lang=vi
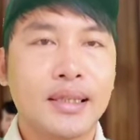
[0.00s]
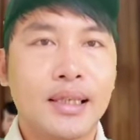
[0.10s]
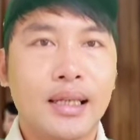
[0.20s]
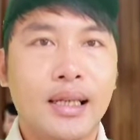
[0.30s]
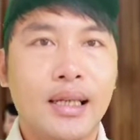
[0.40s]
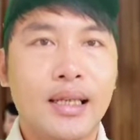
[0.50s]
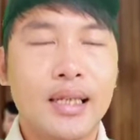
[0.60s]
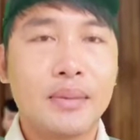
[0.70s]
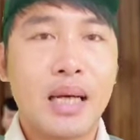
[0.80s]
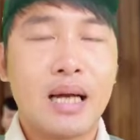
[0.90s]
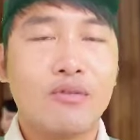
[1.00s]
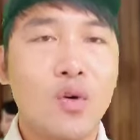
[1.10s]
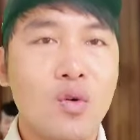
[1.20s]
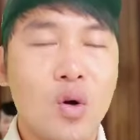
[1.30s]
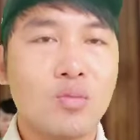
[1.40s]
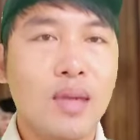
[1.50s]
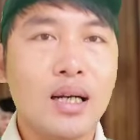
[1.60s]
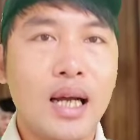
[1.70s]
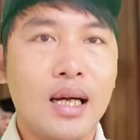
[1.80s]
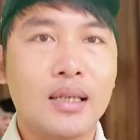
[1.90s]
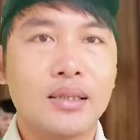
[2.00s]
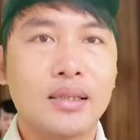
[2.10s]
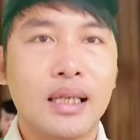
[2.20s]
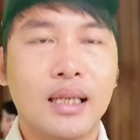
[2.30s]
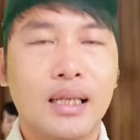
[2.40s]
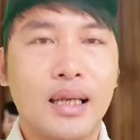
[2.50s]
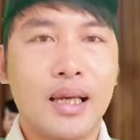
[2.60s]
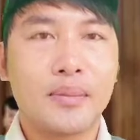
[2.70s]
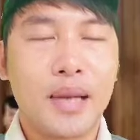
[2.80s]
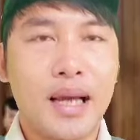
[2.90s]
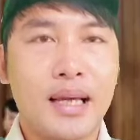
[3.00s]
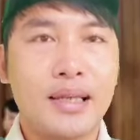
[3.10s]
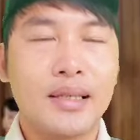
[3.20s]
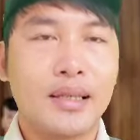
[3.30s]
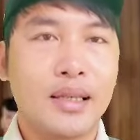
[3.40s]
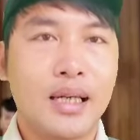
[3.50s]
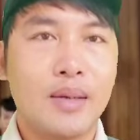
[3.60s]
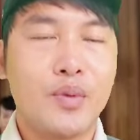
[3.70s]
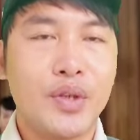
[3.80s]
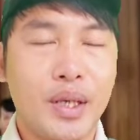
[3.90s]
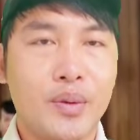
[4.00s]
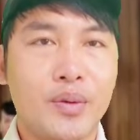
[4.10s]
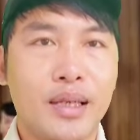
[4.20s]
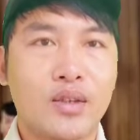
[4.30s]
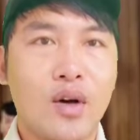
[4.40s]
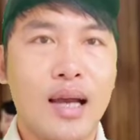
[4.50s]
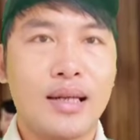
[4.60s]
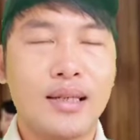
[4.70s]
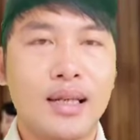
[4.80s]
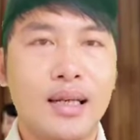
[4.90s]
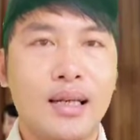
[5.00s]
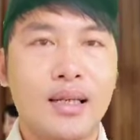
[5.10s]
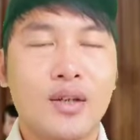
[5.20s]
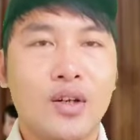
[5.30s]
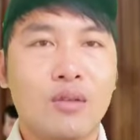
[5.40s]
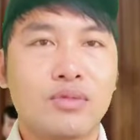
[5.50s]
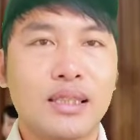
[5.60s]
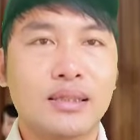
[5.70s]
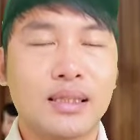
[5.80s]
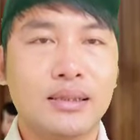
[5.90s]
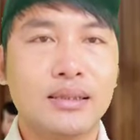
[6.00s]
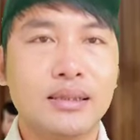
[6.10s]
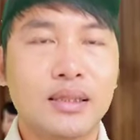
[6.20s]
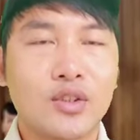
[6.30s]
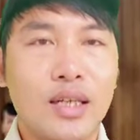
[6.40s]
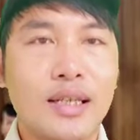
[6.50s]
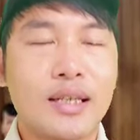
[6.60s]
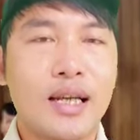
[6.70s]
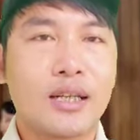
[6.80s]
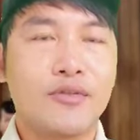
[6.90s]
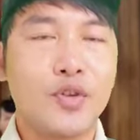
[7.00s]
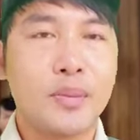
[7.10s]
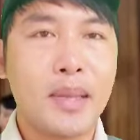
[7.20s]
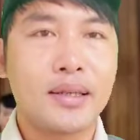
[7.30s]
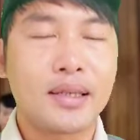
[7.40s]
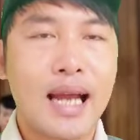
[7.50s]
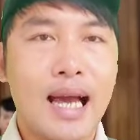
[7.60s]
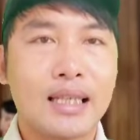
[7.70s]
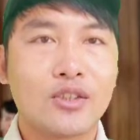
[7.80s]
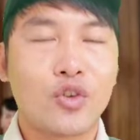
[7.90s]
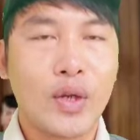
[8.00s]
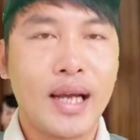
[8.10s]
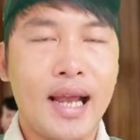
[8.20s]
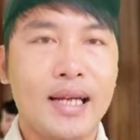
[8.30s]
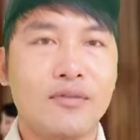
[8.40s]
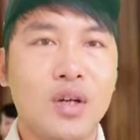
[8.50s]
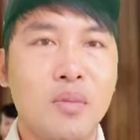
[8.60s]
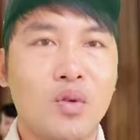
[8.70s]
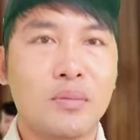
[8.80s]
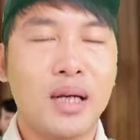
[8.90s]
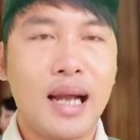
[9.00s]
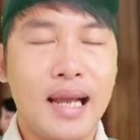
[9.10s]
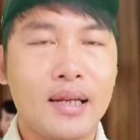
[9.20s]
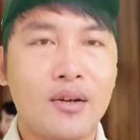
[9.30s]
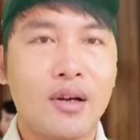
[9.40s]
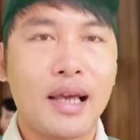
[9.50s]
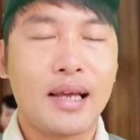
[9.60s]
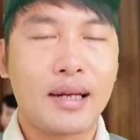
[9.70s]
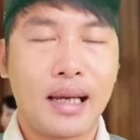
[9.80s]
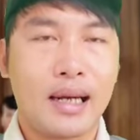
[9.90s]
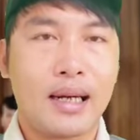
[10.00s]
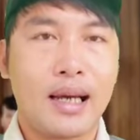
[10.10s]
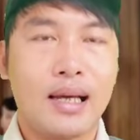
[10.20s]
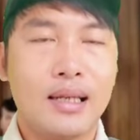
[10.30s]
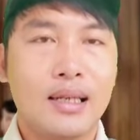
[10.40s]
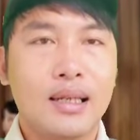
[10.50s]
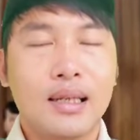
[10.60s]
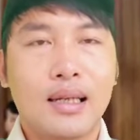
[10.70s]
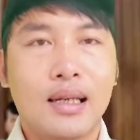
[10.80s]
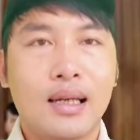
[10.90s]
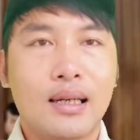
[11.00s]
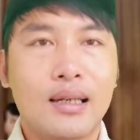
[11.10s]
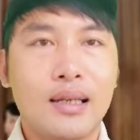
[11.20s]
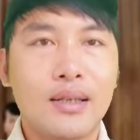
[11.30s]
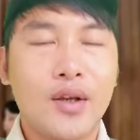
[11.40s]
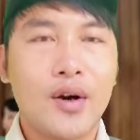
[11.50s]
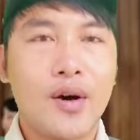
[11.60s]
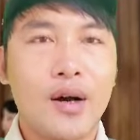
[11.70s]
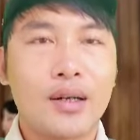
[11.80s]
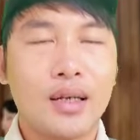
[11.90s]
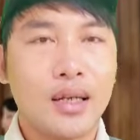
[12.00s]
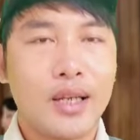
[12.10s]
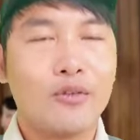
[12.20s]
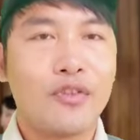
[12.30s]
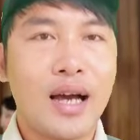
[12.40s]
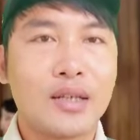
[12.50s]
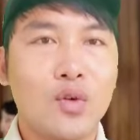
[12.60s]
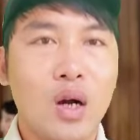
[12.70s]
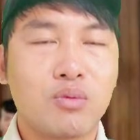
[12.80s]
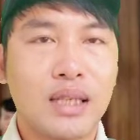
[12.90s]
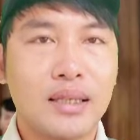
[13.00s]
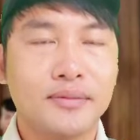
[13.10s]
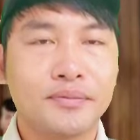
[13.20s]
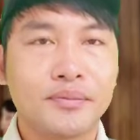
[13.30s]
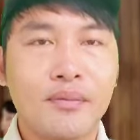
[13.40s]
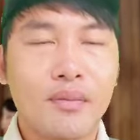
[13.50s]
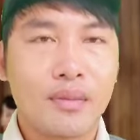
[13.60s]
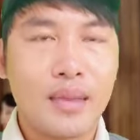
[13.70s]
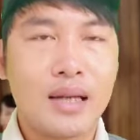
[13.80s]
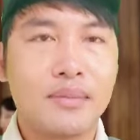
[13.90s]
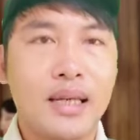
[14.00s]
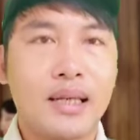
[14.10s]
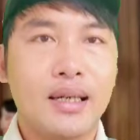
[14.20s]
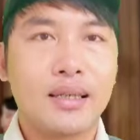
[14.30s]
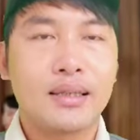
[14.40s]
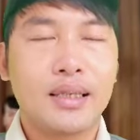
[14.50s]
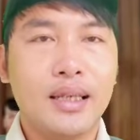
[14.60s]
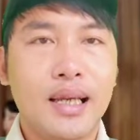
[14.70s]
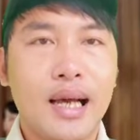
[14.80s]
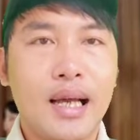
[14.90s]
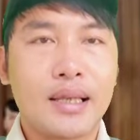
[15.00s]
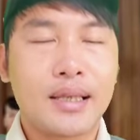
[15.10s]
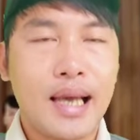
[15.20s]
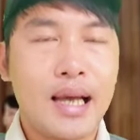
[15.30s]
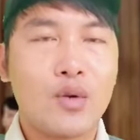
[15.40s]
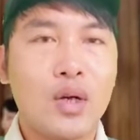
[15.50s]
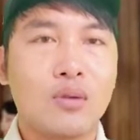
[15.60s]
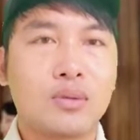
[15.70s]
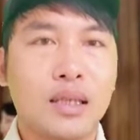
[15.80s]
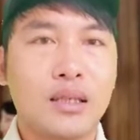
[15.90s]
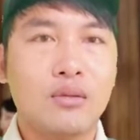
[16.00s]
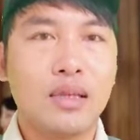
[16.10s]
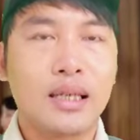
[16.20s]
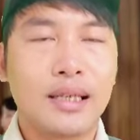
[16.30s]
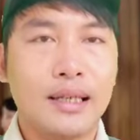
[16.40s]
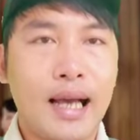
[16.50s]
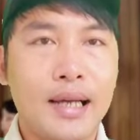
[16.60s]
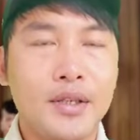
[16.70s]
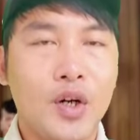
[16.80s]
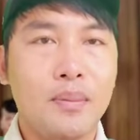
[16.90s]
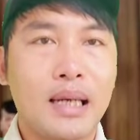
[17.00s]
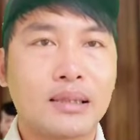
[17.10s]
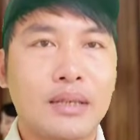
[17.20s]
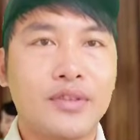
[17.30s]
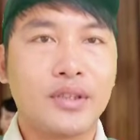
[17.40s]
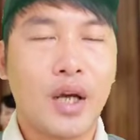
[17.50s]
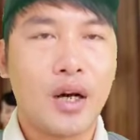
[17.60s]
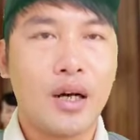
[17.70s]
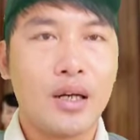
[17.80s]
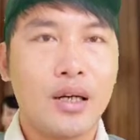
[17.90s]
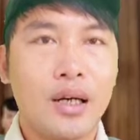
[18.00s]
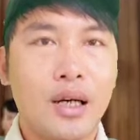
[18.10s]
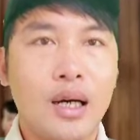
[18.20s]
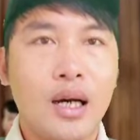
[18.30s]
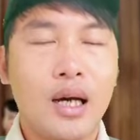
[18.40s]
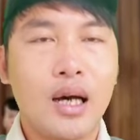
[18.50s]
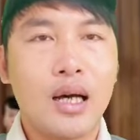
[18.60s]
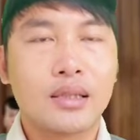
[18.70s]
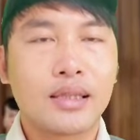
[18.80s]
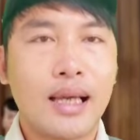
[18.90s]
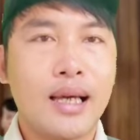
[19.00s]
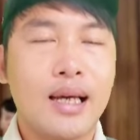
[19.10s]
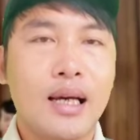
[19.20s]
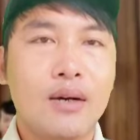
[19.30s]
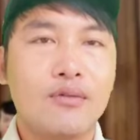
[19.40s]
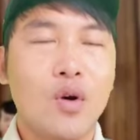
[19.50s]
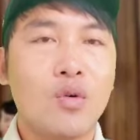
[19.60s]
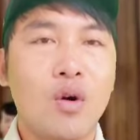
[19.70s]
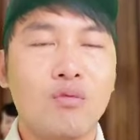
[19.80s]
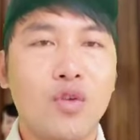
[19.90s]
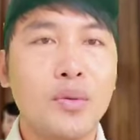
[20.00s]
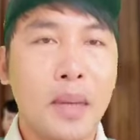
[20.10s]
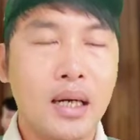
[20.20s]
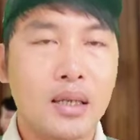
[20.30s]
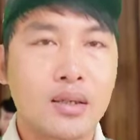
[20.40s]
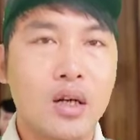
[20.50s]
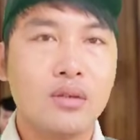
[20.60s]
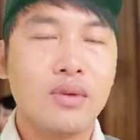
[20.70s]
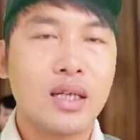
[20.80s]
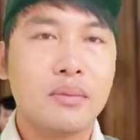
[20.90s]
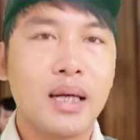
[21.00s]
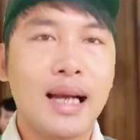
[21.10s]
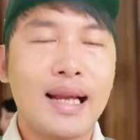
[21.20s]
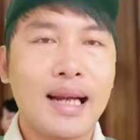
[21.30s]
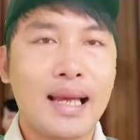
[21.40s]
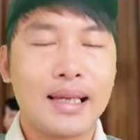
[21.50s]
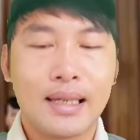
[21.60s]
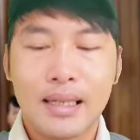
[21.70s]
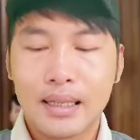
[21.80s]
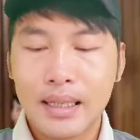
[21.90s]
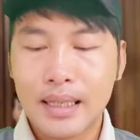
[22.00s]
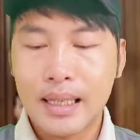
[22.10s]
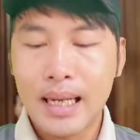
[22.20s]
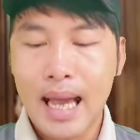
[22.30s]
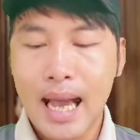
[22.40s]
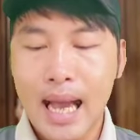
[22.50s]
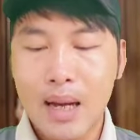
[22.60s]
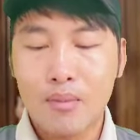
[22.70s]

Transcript: à, nhưng mà vô cùng bất ngờ à, ngày hôm nay à, buổi chiều thì tòa án à, hội đồng xét xử tòa án nhân dân thành phố Hồ Chí Minh đã tuyên án với một cái bức án có lẽ rằng là à, khiến cho rất là nhiều fan của Ngọc Trinh đặc biệt hơn chính là cha của Ngọc Trinh cũng như là chị gái có mặt tại phiên tòa à, sẽ à, vô cùng vui mừng đối với cái bức án này đó chính là